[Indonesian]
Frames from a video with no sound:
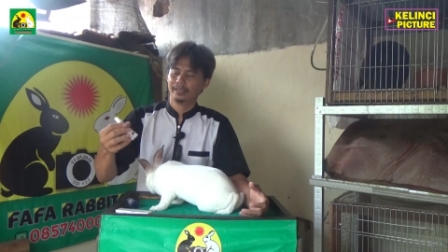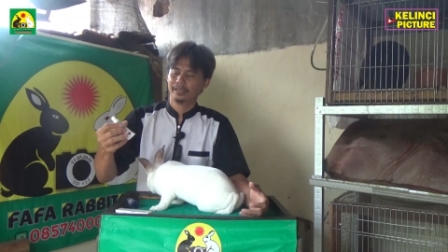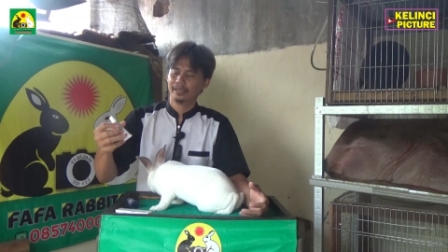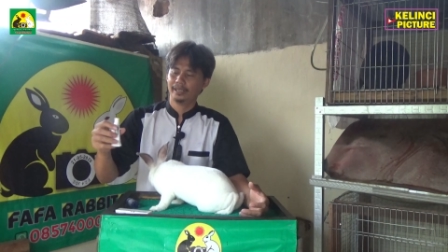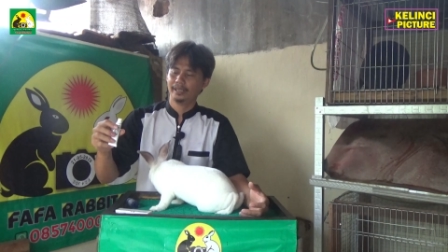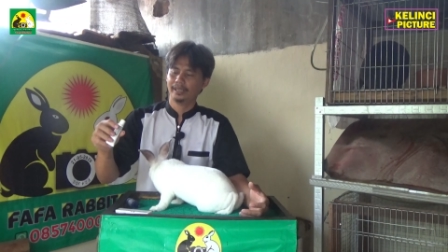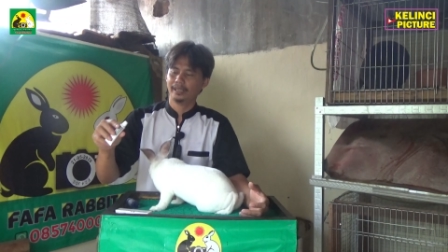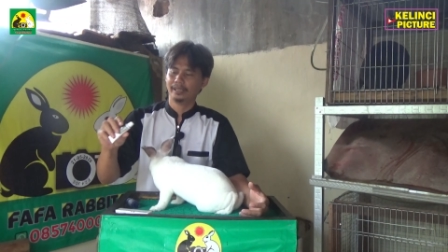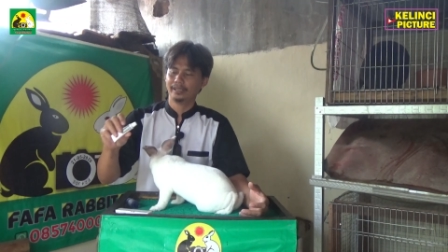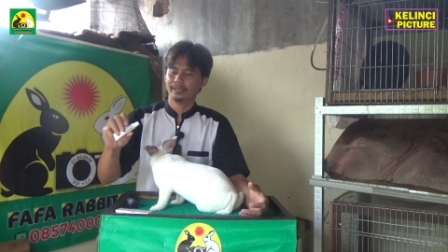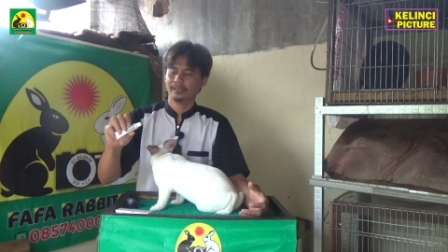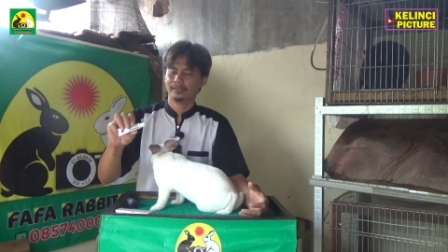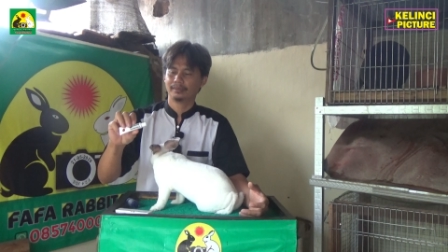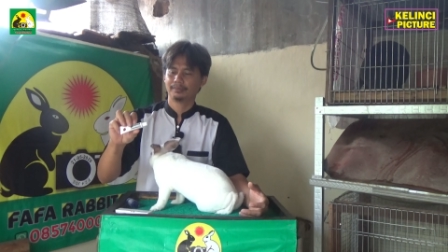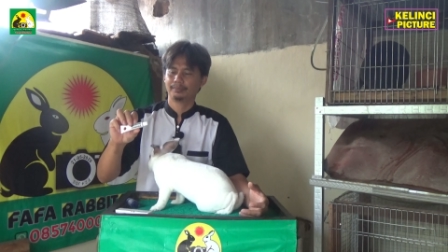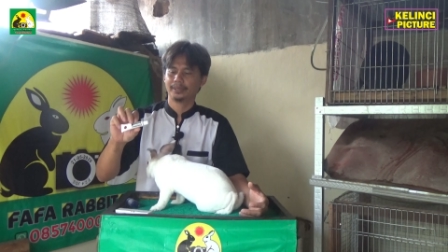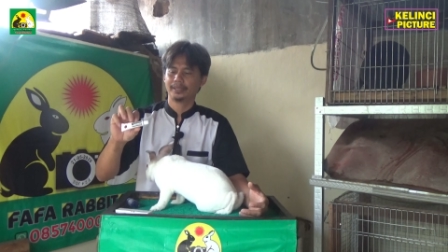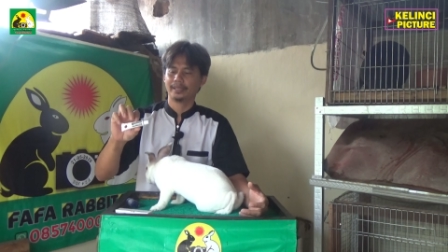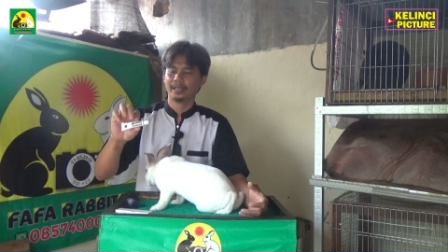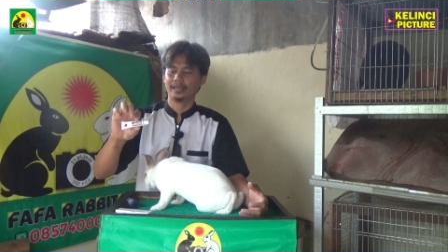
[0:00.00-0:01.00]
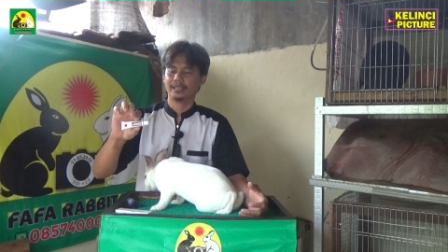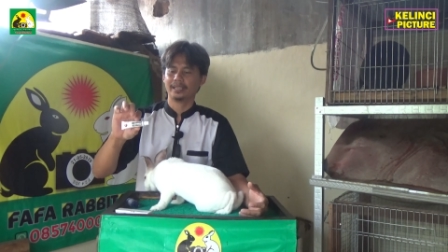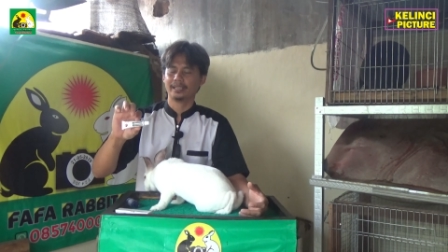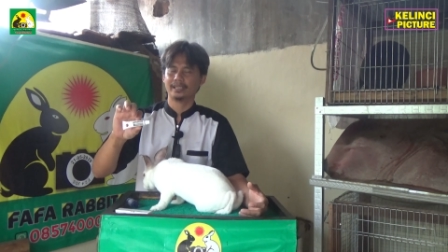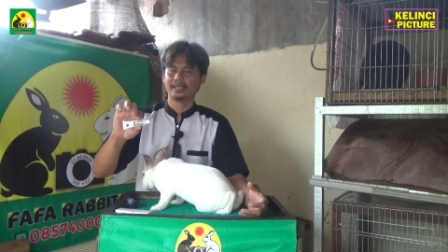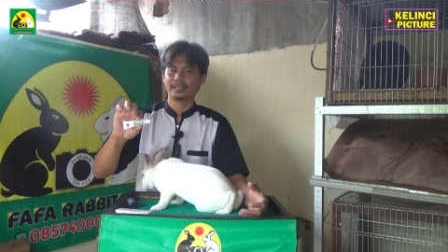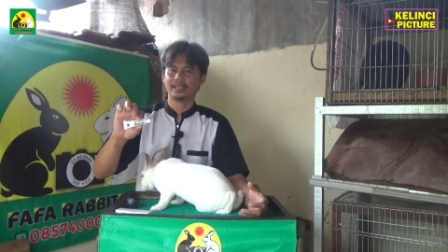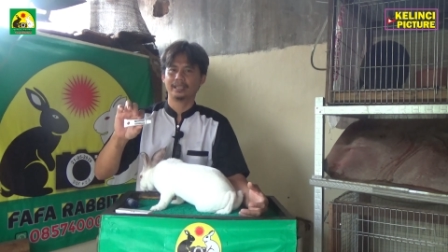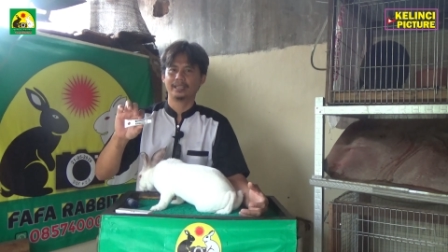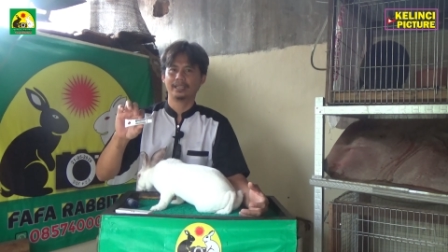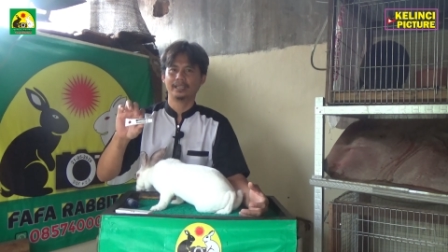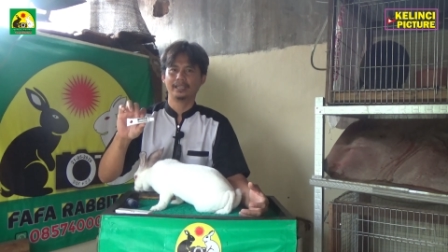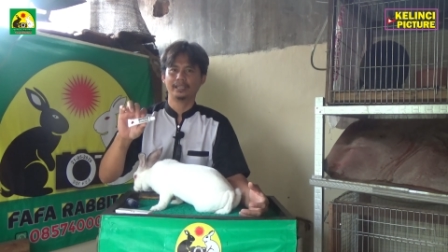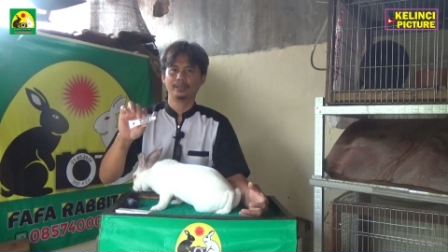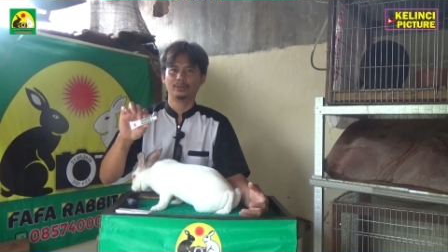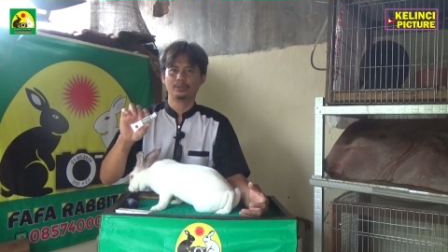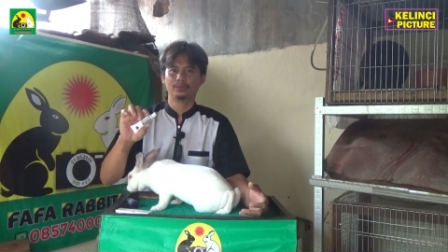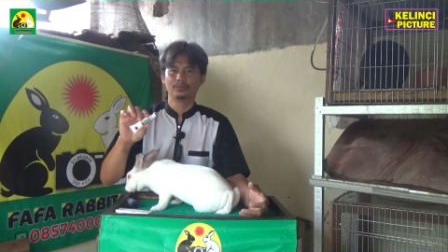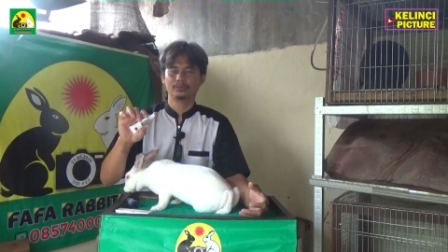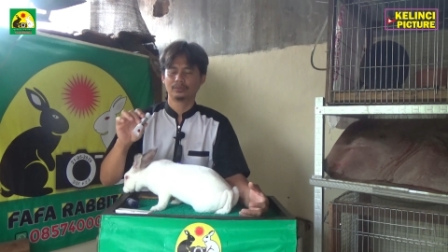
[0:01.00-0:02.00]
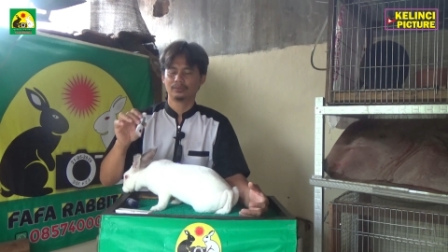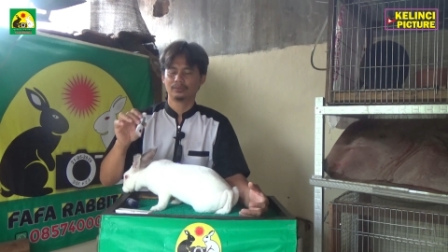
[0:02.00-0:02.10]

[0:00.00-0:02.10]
ini besarnya segini itu